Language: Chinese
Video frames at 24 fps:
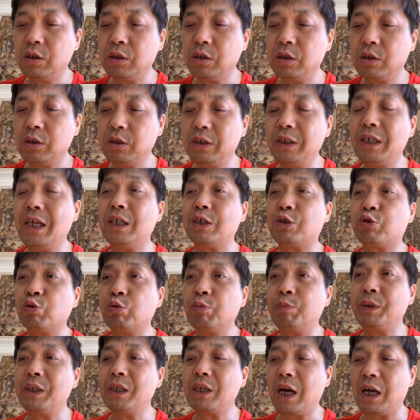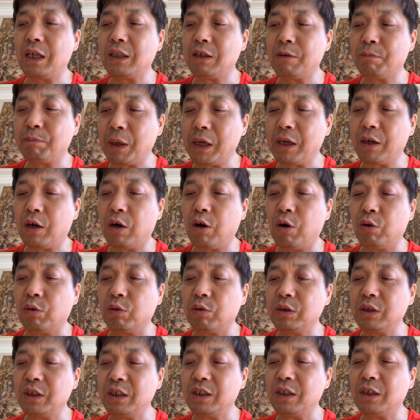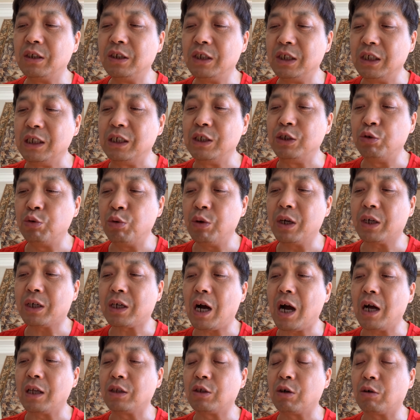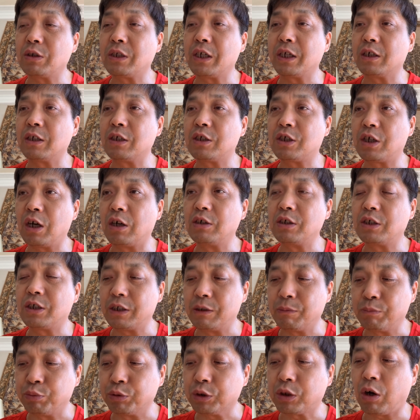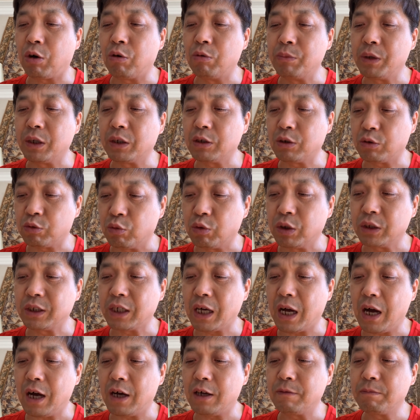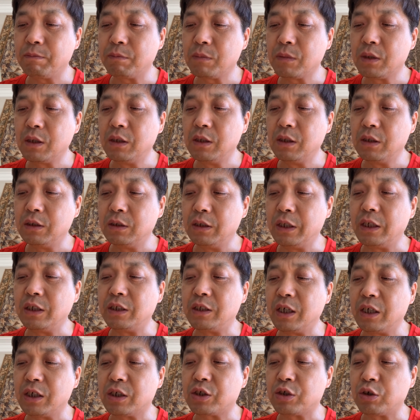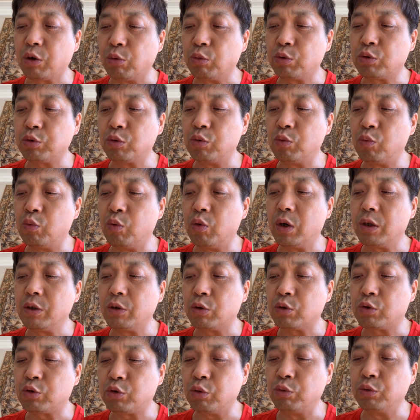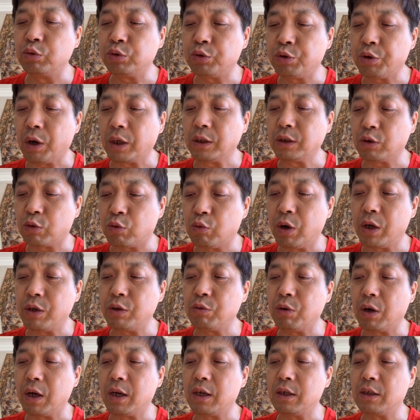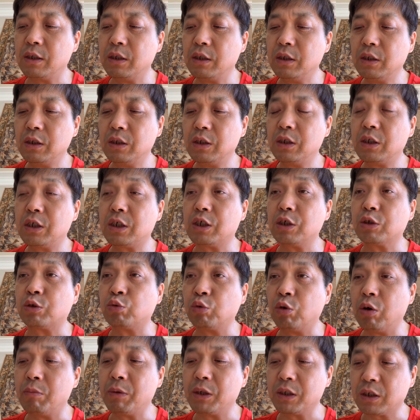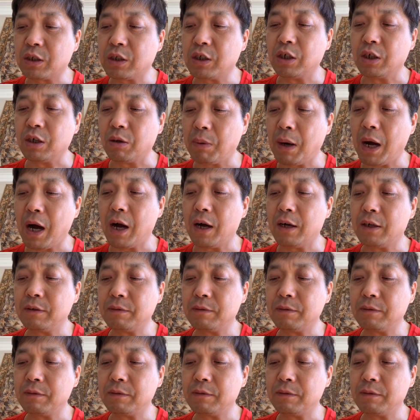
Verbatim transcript: 聂树斌案的背后，你能隐约看到这个政治不透明的国家，那些手中握有重权的官员是多么的可怕。